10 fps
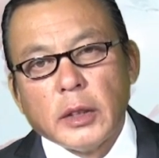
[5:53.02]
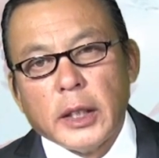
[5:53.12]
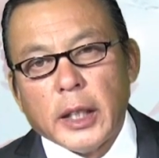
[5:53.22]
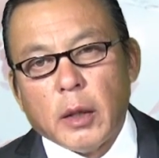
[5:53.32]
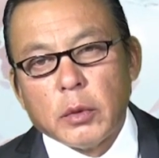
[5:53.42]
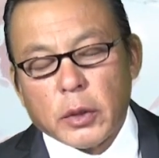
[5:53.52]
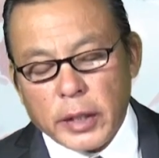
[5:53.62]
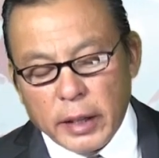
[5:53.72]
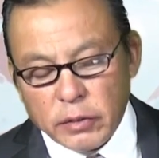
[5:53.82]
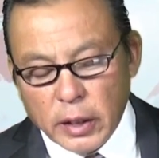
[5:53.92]
thì ổng còn
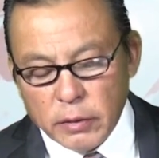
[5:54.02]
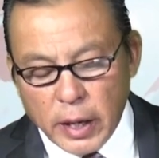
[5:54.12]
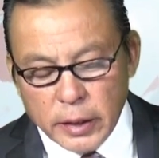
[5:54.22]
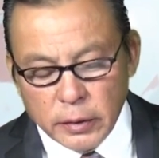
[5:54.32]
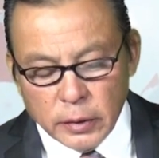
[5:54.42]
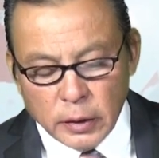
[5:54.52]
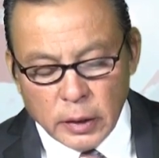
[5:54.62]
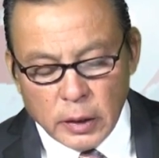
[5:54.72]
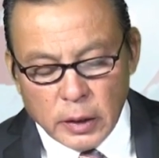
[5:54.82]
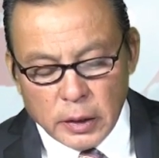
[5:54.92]
đang phân vân
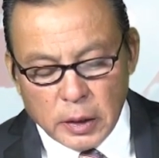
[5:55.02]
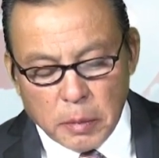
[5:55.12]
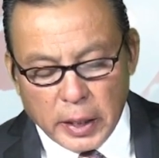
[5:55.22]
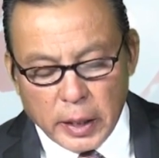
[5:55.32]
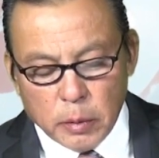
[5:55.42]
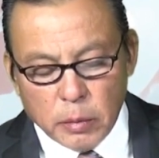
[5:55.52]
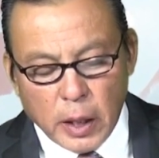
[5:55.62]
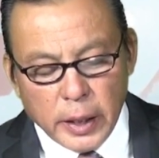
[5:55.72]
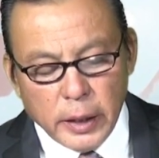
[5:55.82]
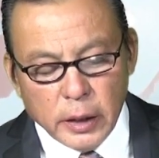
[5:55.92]
nhưng mà ngày hôm
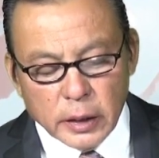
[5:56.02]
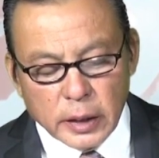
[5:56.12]
nay đó